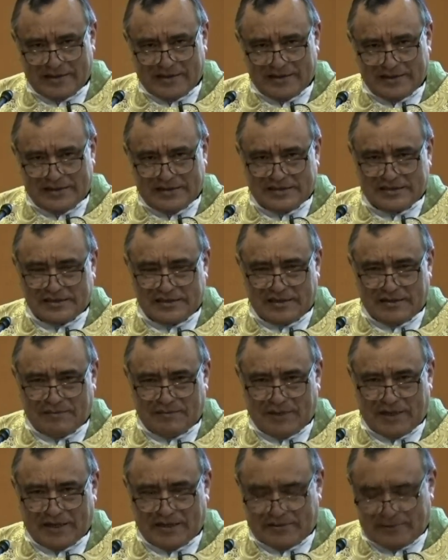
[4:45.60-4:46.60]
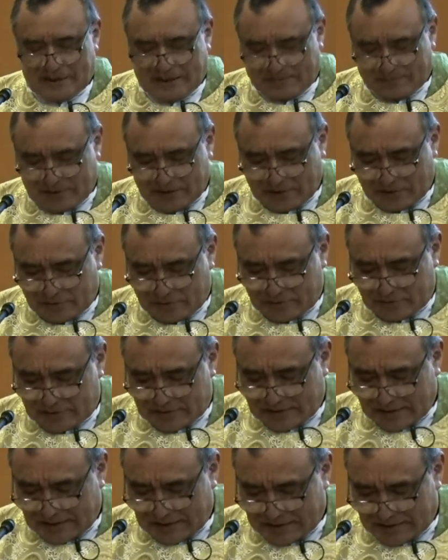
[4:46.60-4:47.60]
Y sin embargo la
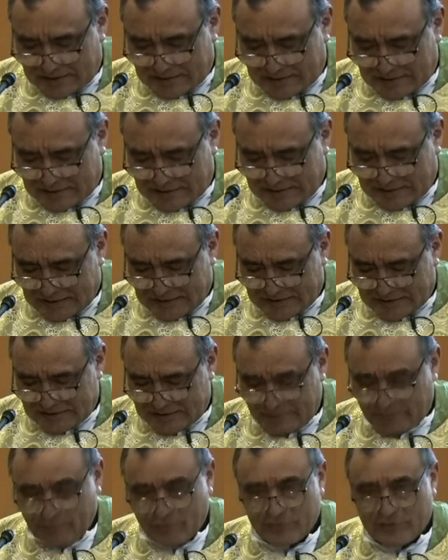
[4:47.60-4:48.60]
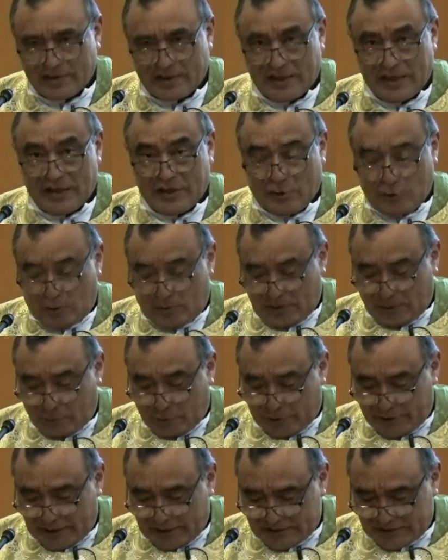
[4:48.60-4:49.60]
pregunta es, ¿y yo me
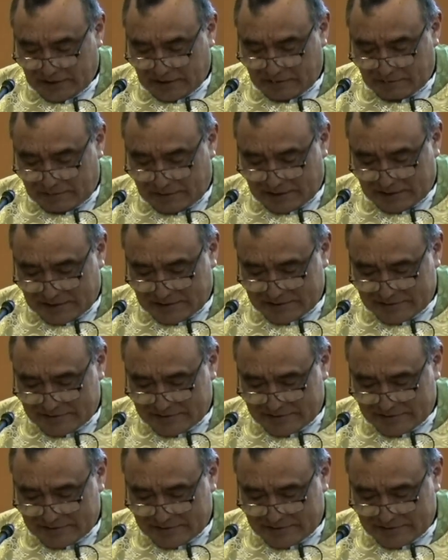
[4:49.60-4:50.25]
voy a salvar?